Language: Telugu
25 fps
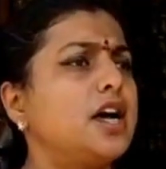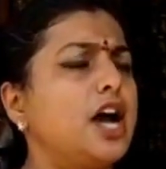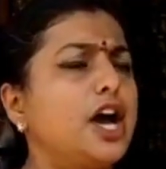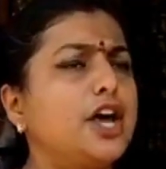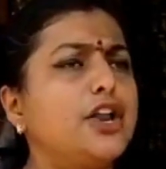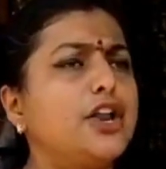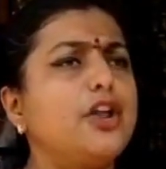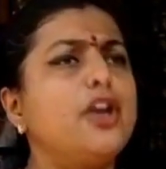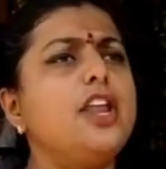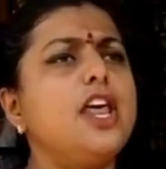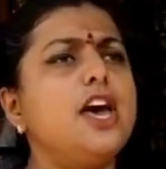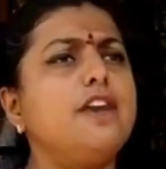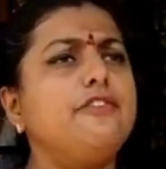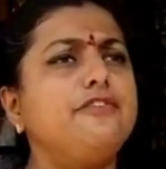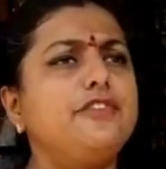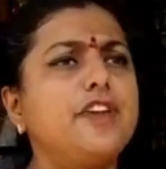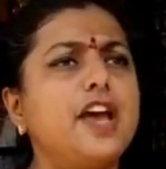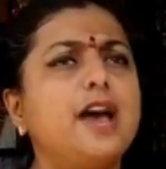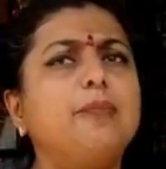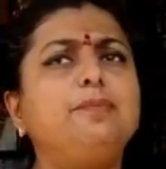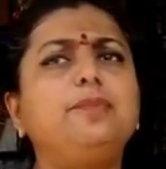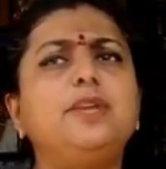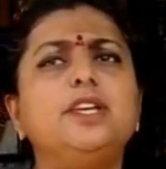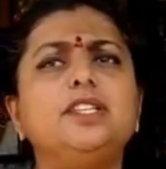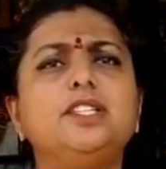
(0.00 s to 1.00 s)
కరోనా
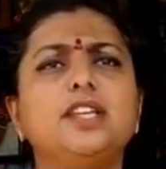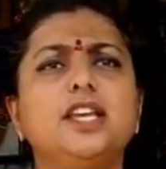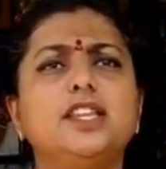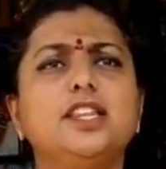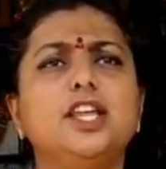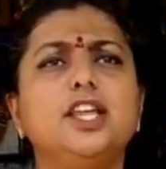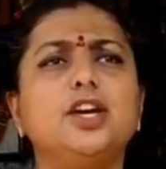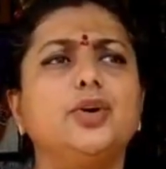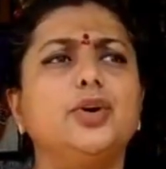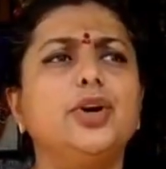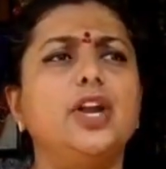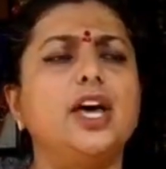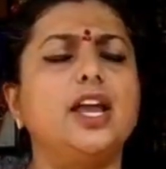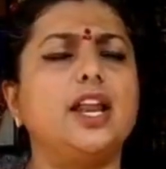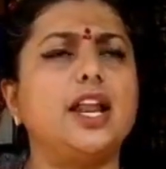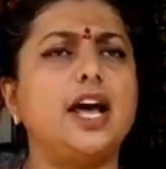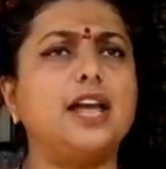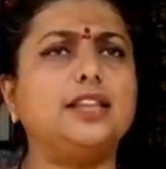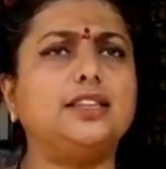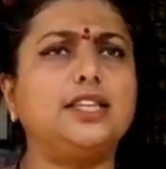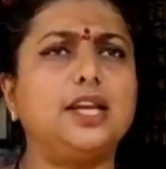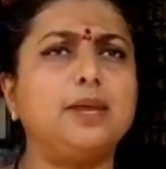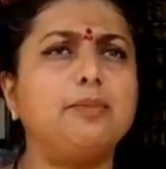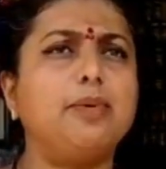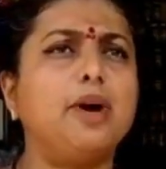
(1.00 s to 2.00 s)
వ్యాప్తి చెందకుండా
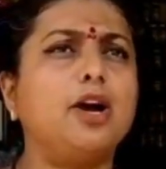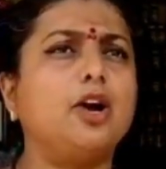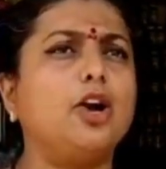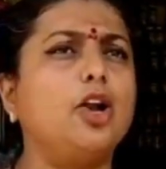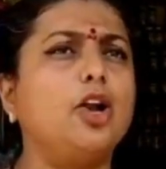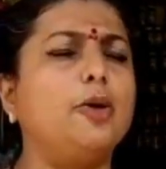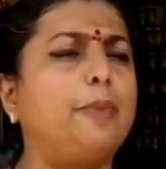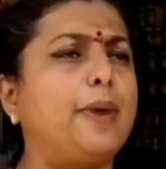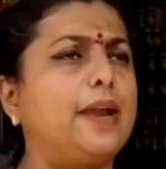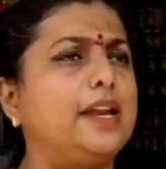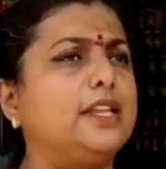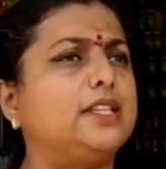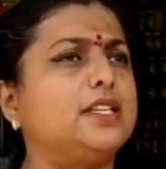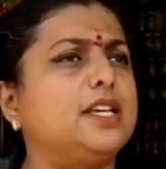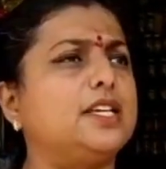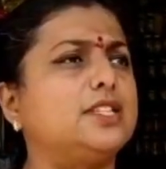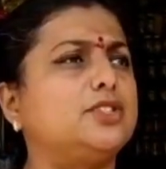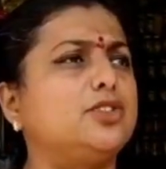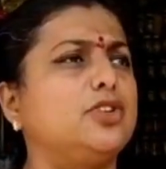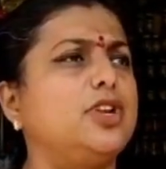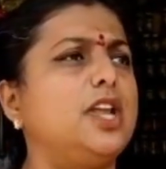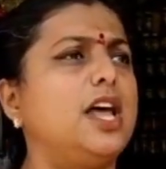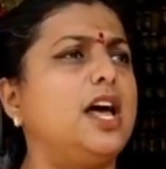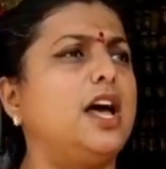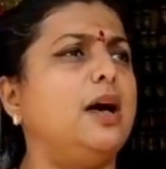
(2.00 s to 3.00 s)
రాత్రింబవళ్ళు
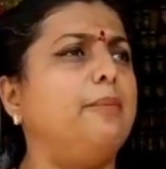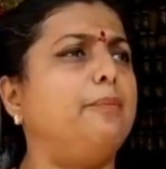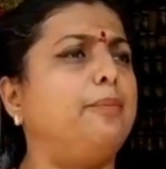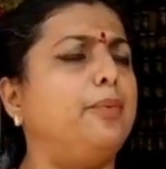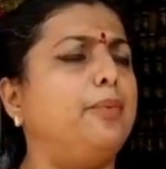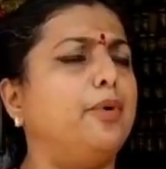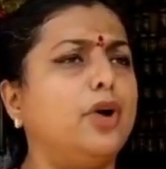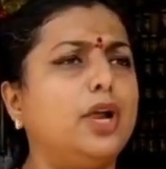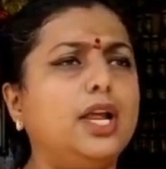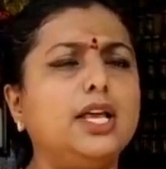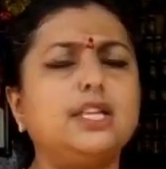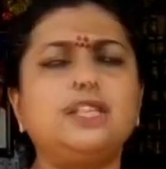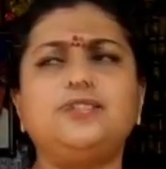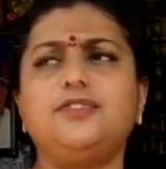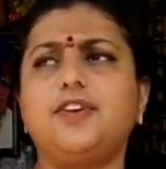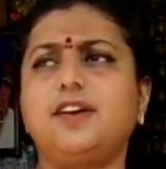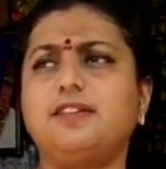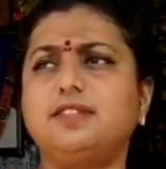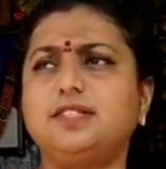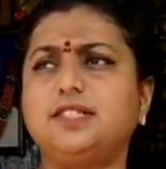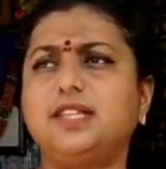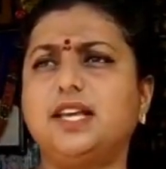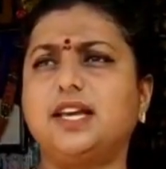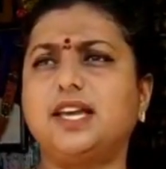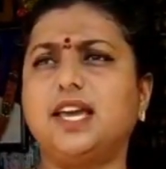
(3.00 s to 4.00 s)
పనిచేస్తున్న పోలీస్
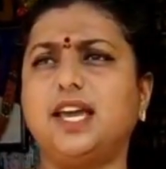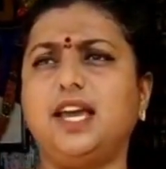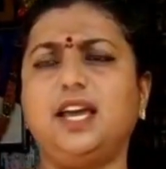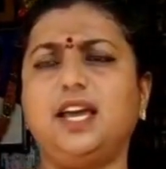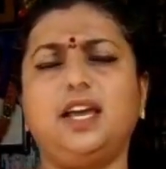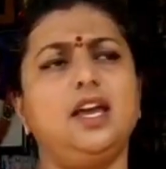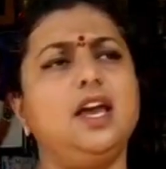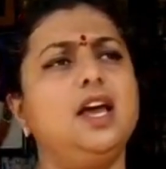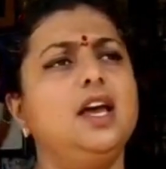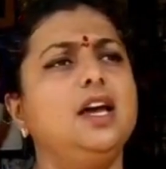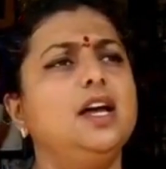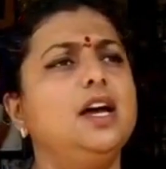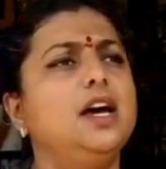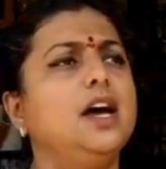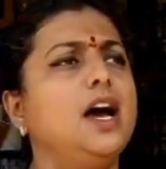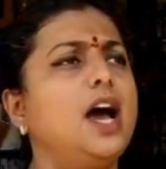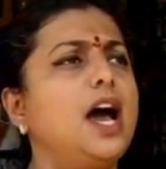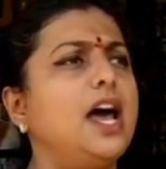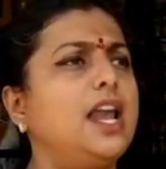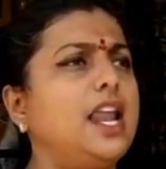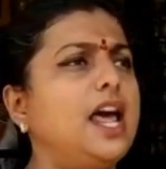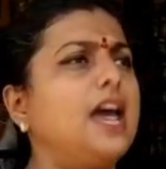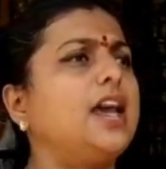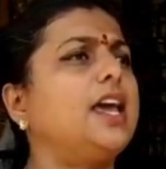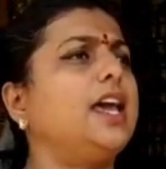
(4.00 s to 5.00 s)
వ్యవస్థకి
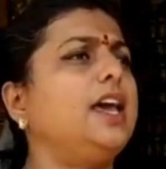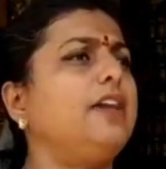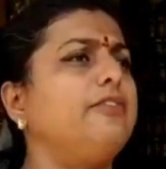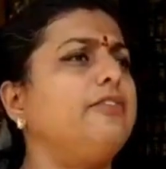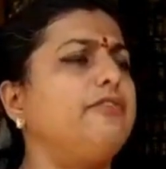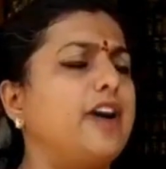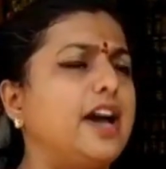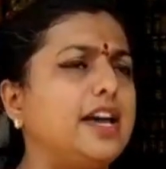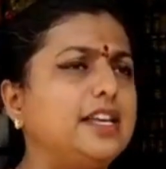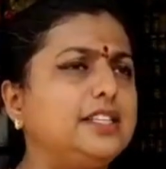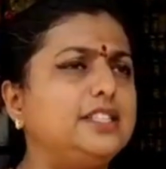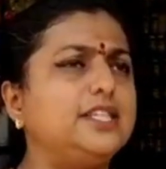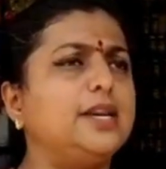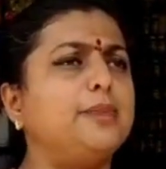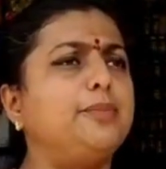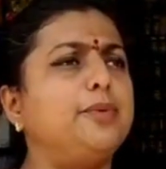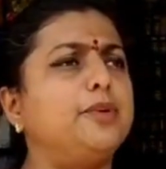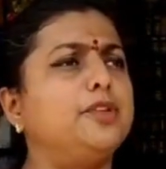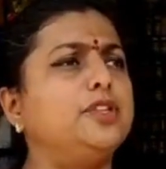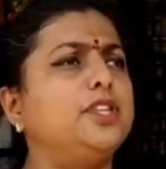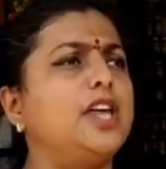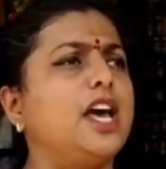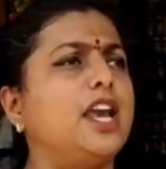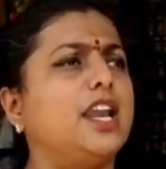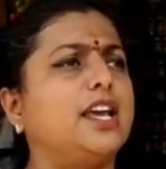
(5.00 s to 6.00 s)
అలాగే వైద్య
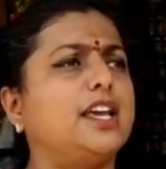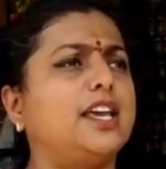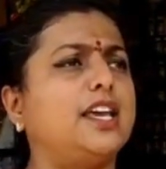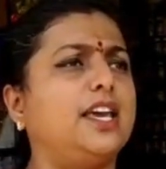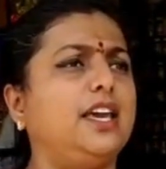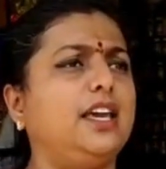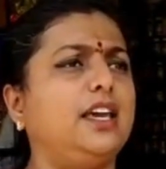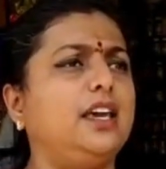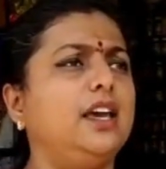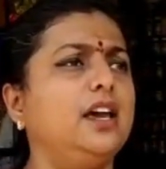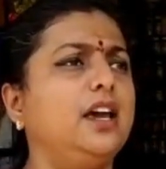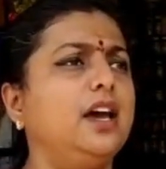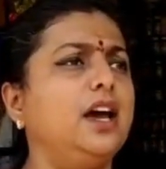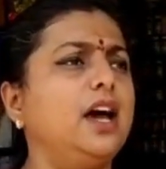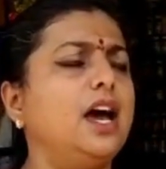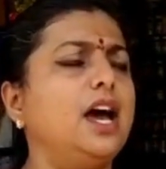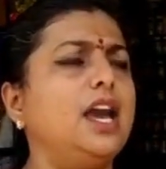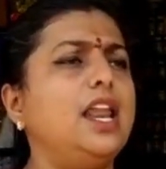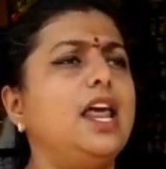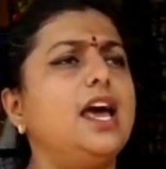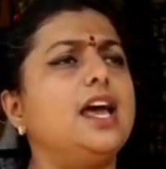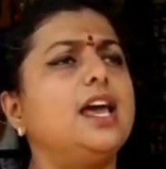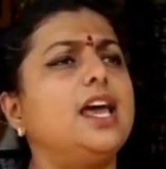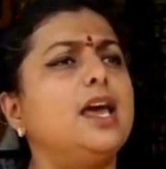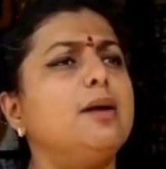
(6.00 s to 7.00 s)
బృందాలకి
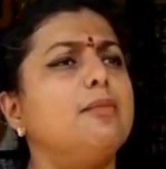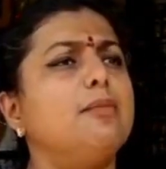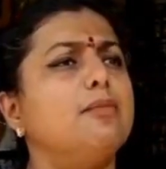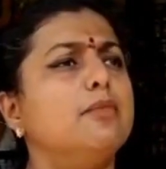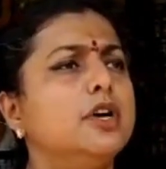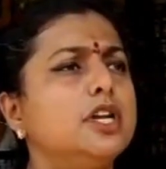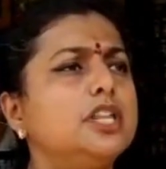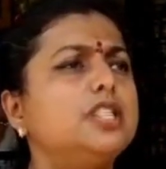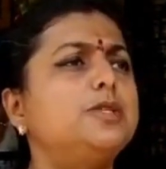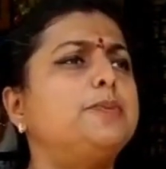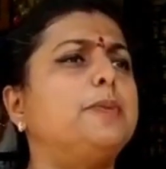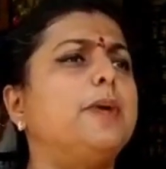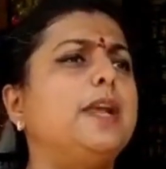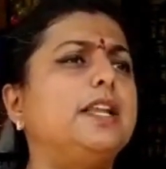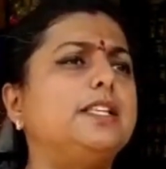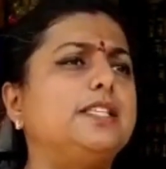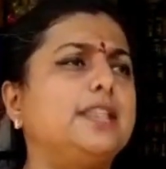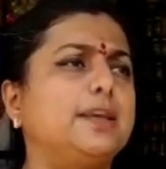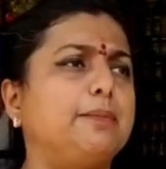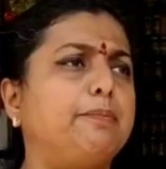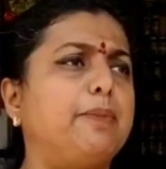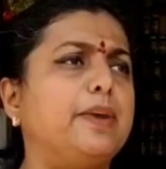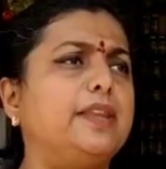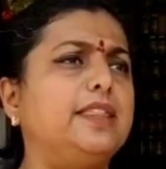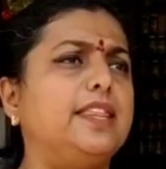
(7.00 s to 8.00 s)
అలాగే మున్సిపల్
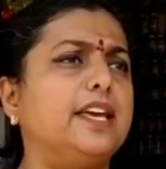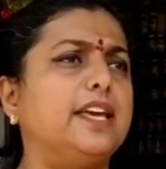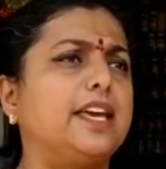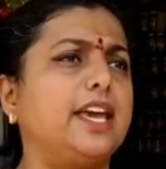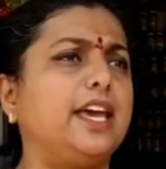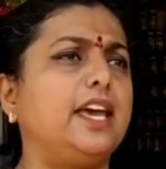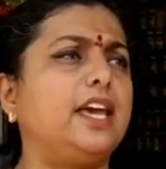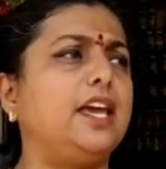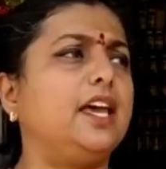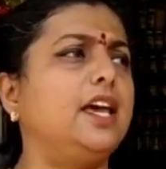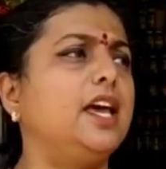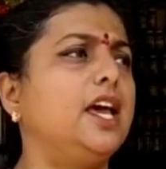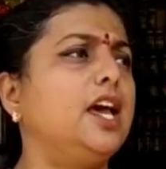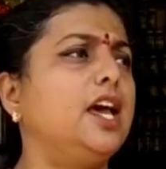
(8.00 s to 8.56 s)
సిబ్బందికి